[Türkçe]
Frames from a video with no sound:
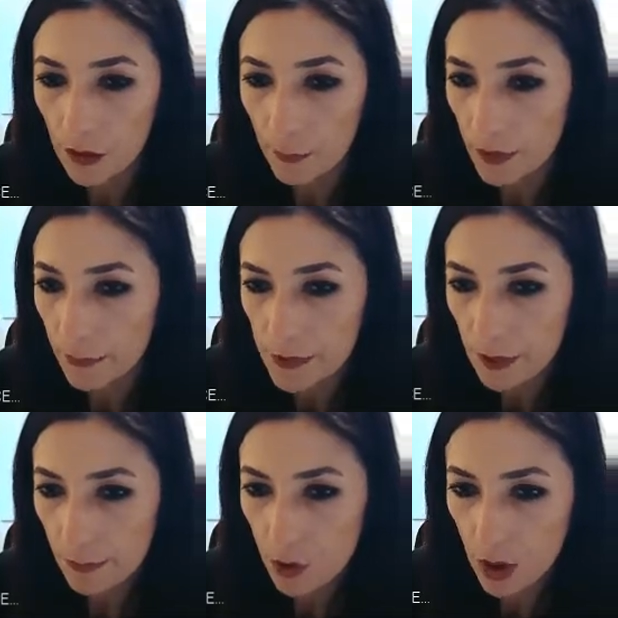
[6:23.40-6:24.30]
Ama
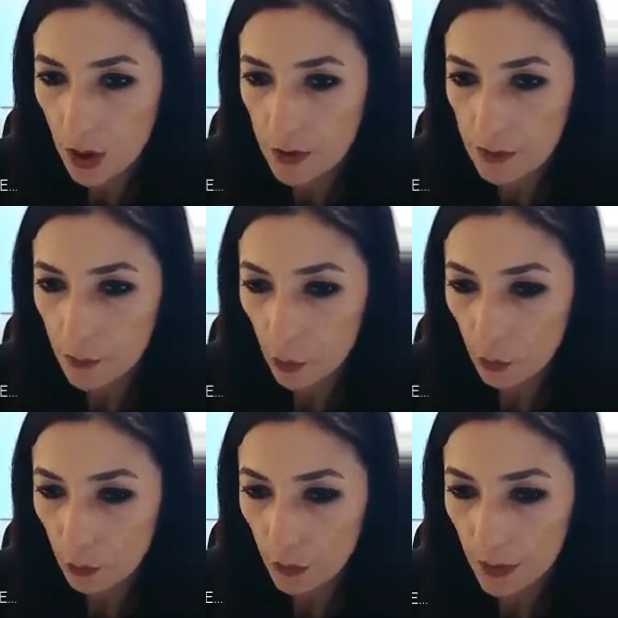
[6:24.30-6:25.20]
kimse bir şey
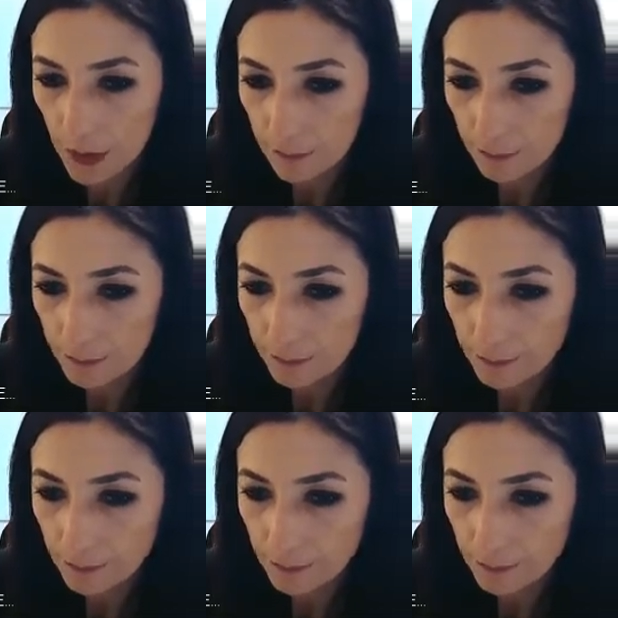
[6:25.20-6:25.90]
yazmıyor. Neden?